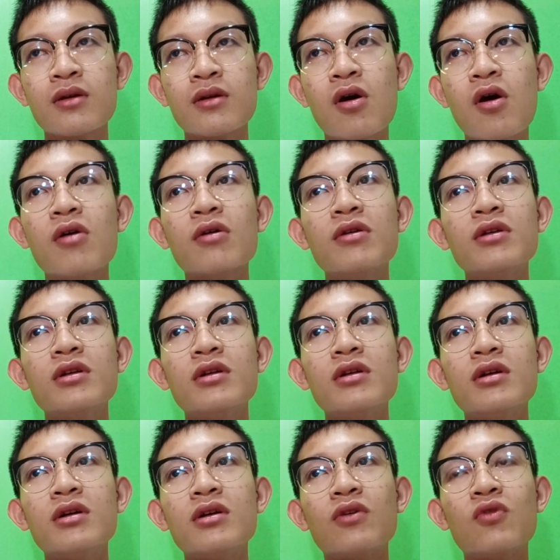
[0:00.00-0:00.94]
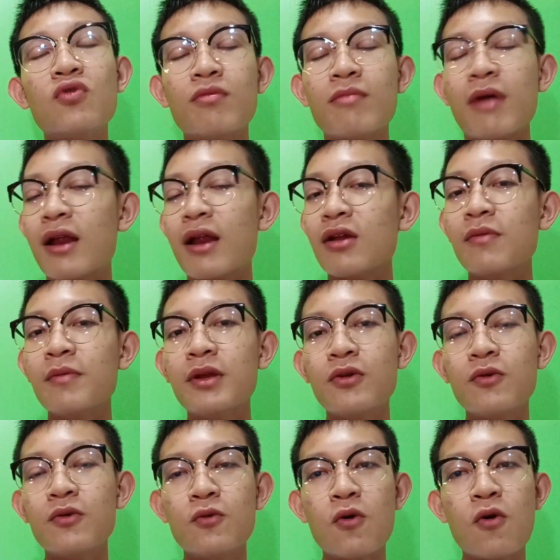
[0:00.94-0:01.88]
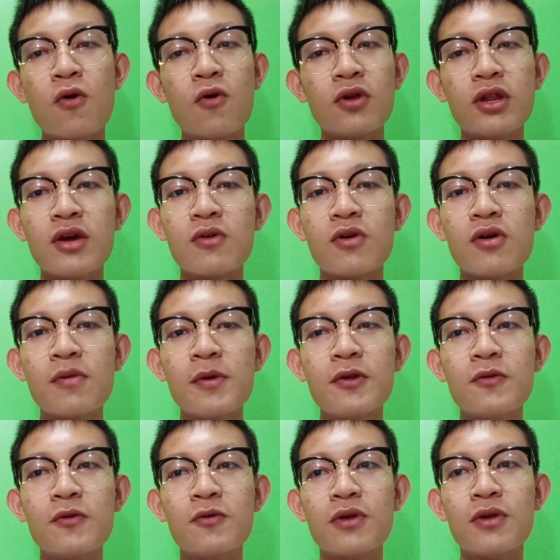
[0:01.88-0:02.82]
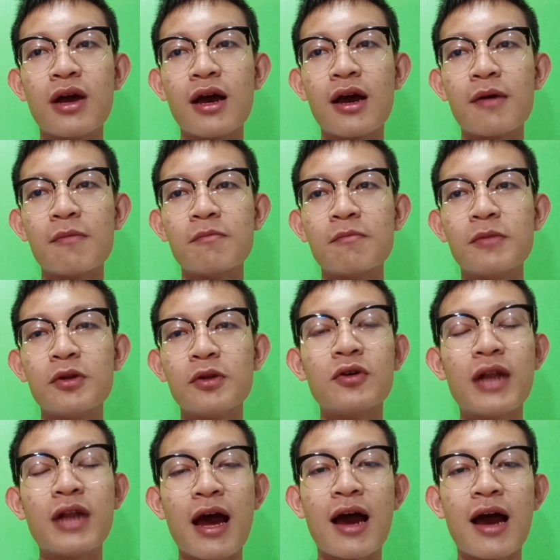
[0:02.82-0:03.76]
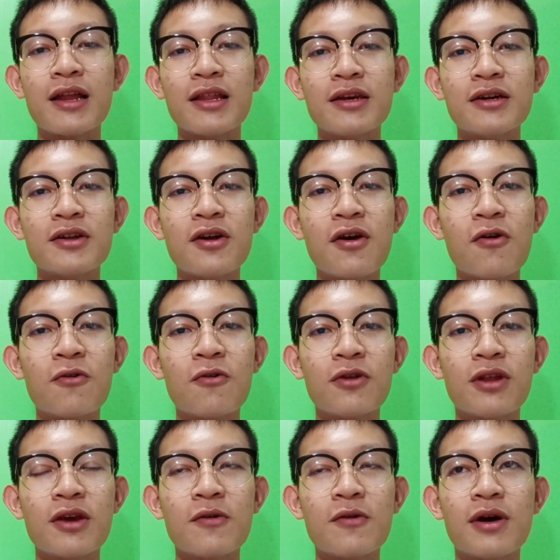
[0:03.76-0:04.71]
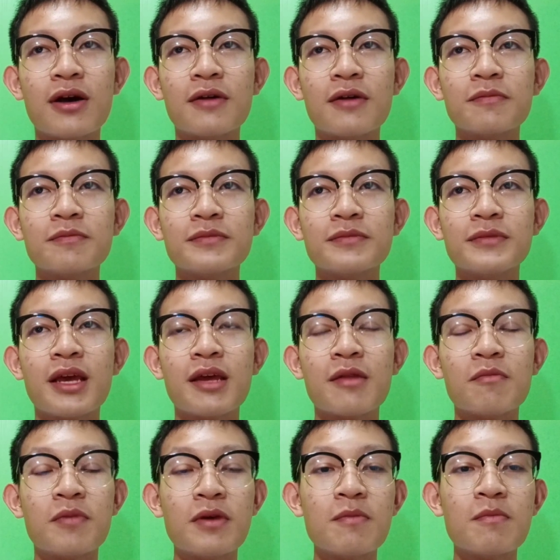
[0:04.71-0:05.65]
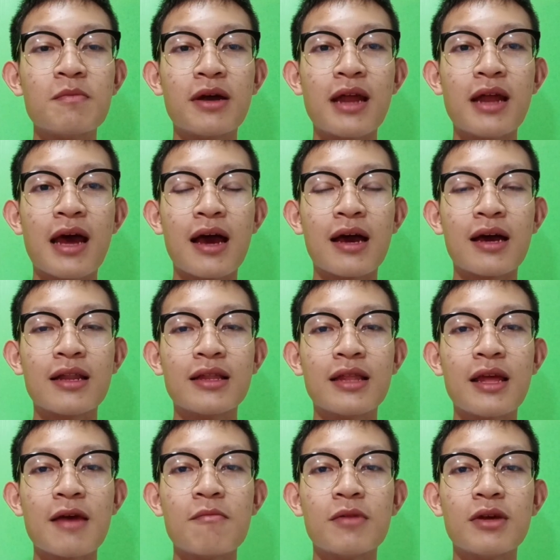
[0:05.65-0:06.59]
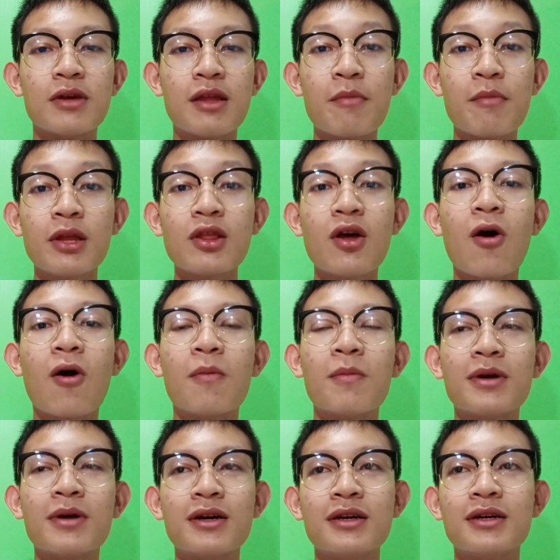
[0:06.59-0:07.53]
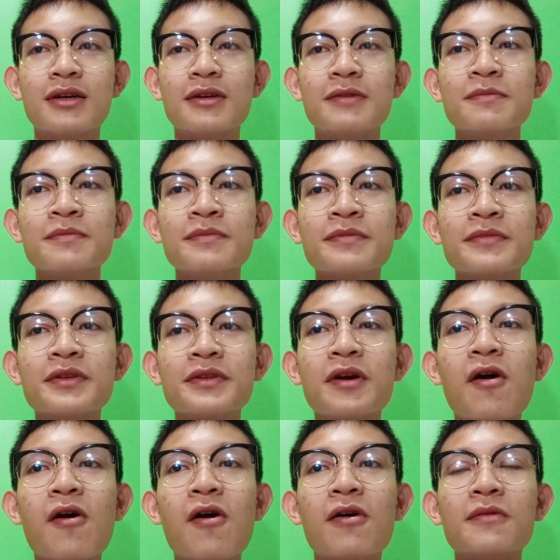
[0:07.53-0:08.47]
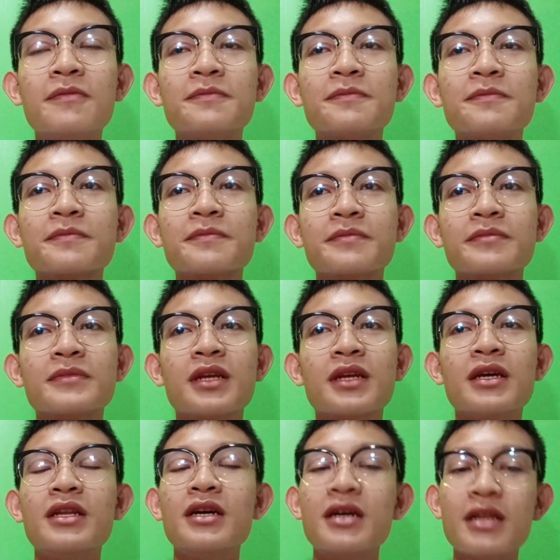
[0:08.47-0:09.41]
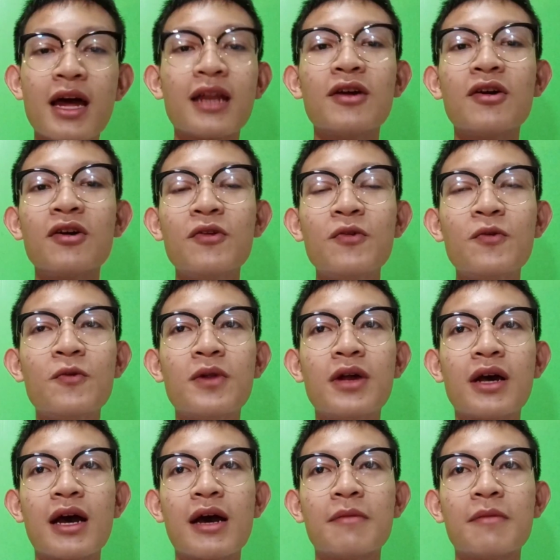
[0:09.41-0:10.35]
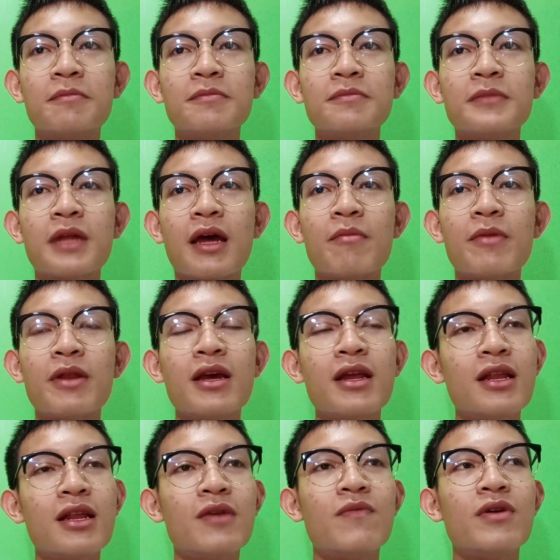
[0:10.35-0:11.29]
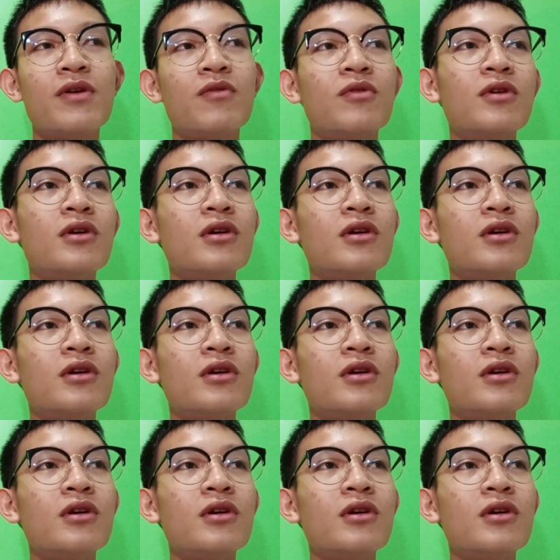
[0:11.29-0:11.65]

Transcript: ก็ขุนพันธุ์ก็ไปดูโฮเทลก็ไปดูนะครับไม่ต้องด่ากันเยอะนะโฮเทลอ่ะเห็นพิมพ์มาด่ากันเต็มเลยแต่ไม่ตอบก็เดือนนั้นก็ดูนะครับแต่ไม่ได้รีวิว